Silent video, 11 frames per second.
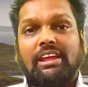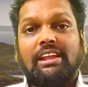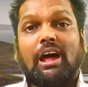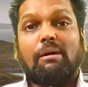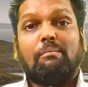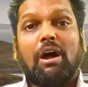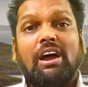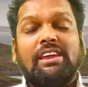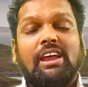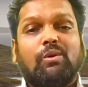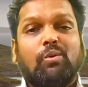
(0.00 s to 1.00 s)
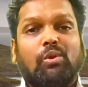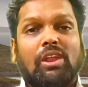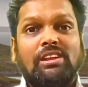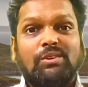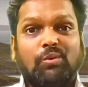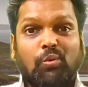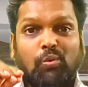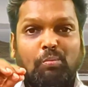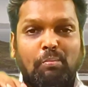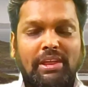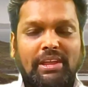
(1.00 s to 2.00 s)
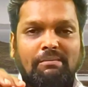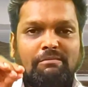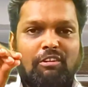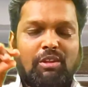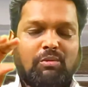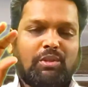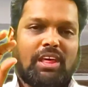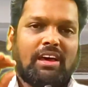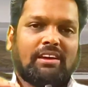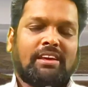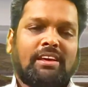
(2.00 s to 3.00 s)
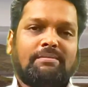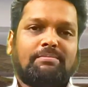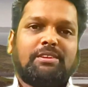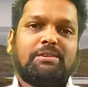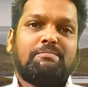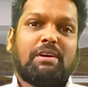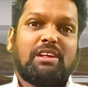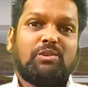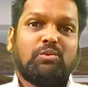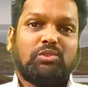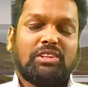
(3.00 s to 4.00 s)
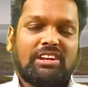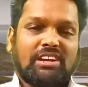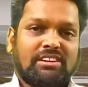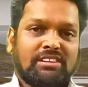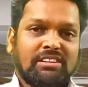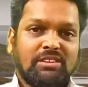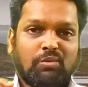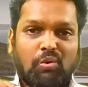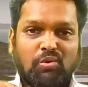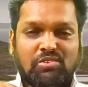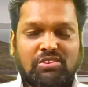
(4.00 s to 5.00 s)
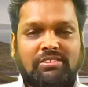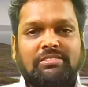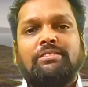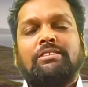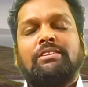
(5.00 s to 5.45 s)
என் அபாய குரல் உன்மிடம் வருவதாக திருப்பாடல் நூற்றி ரெண்டு ஒன்று